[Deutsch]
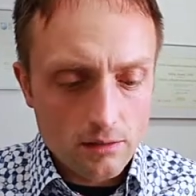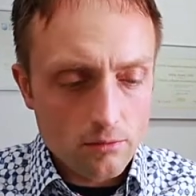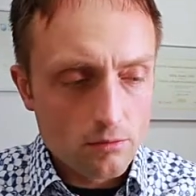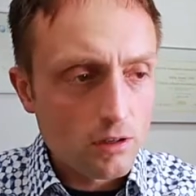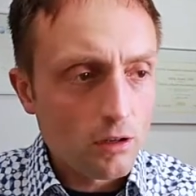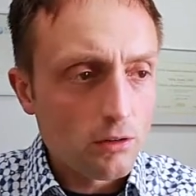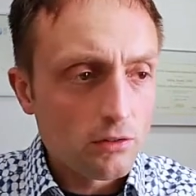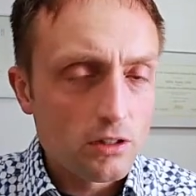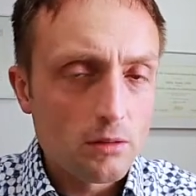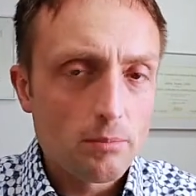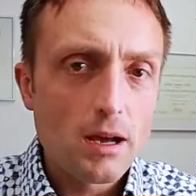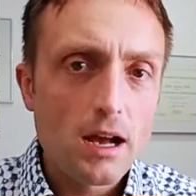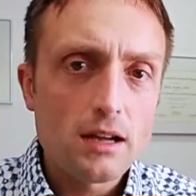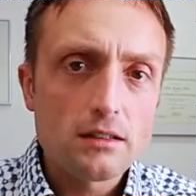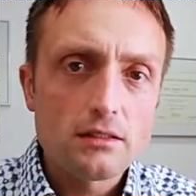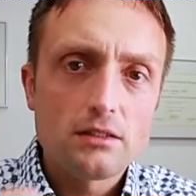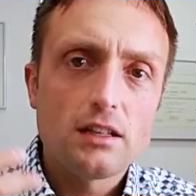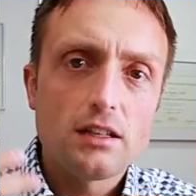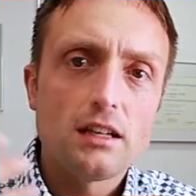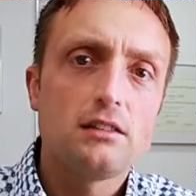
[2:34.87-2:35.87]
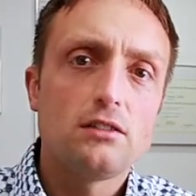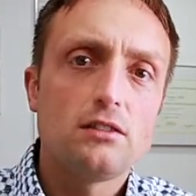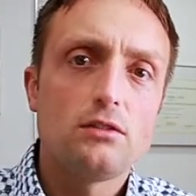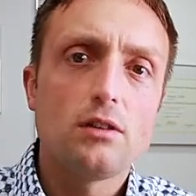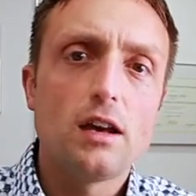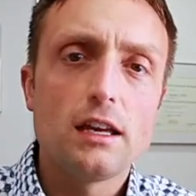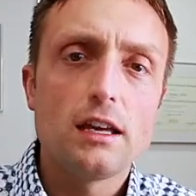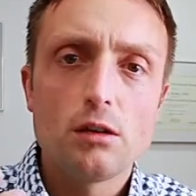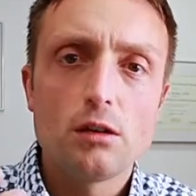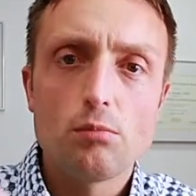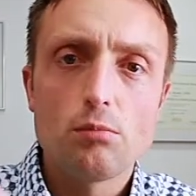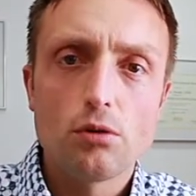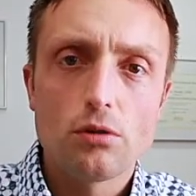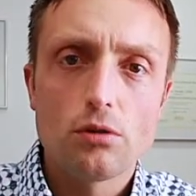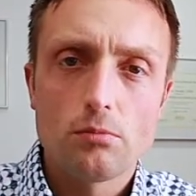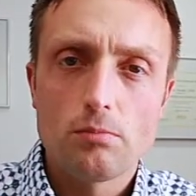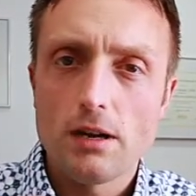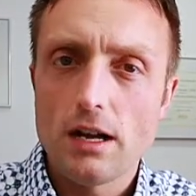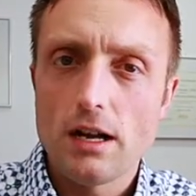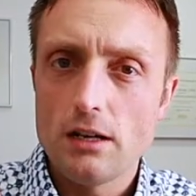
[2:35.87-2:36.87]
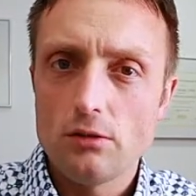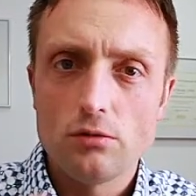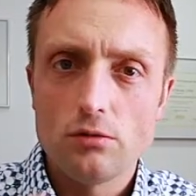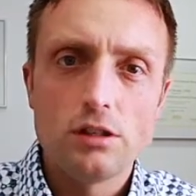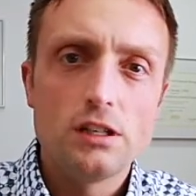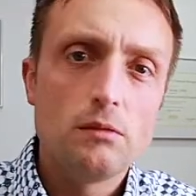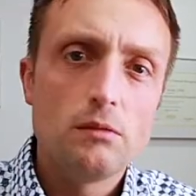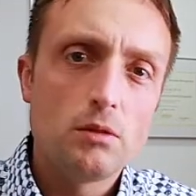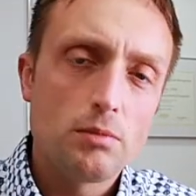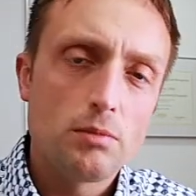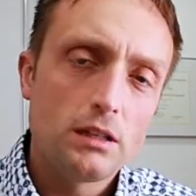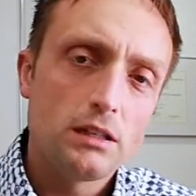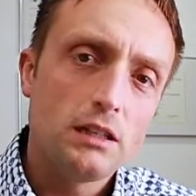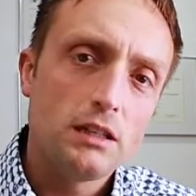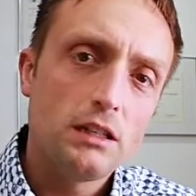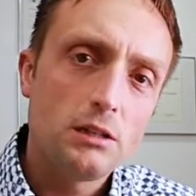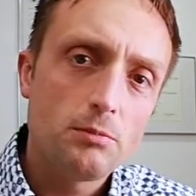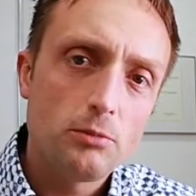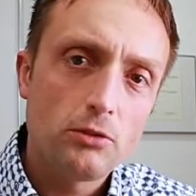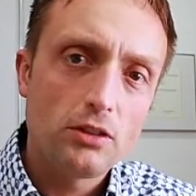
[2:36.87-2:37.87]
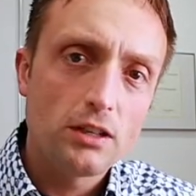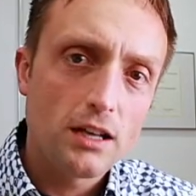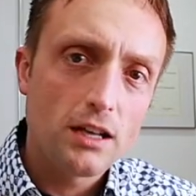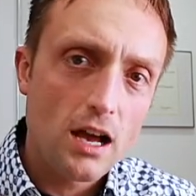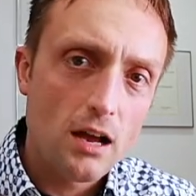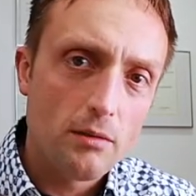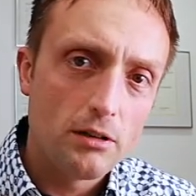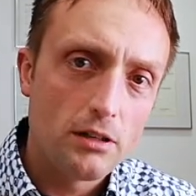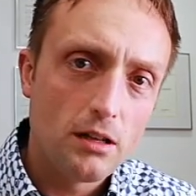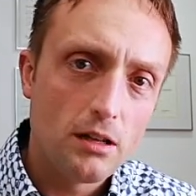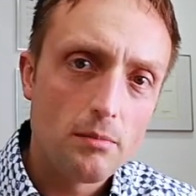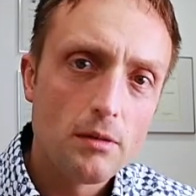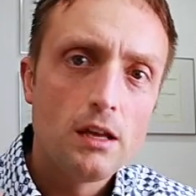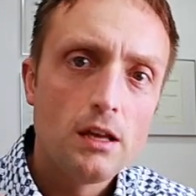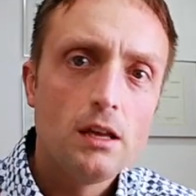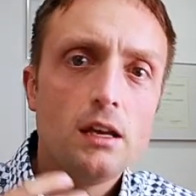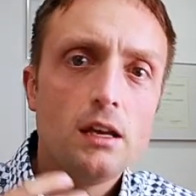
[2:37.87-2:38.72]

Und aus der Praxis hat sich so eingebürgert bei allen Unternehmen, bei denen ich bisher gearbeitet habe,